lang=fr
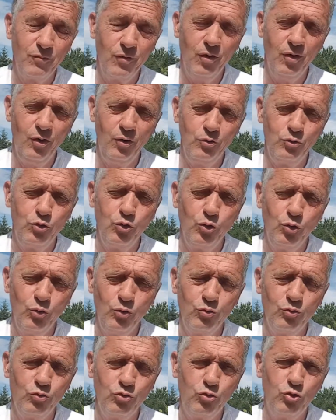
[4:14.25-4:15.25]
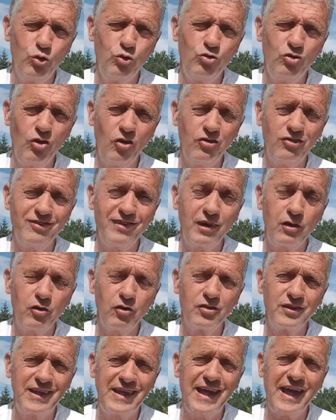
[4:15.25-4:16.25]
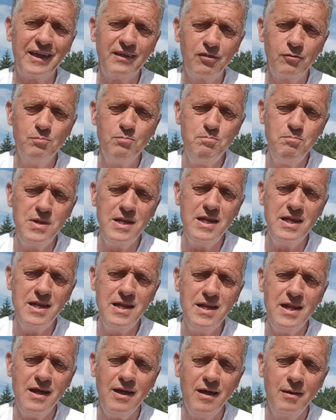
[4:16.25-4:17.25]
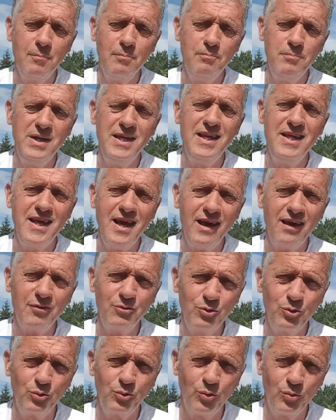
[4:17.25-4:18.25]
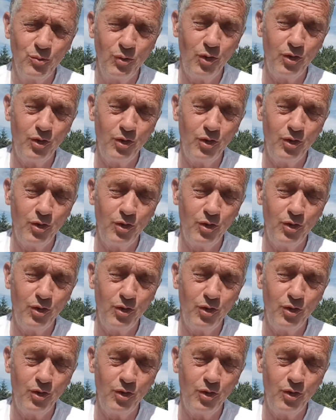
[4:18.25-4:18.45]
de 254 000 milliards d'euros.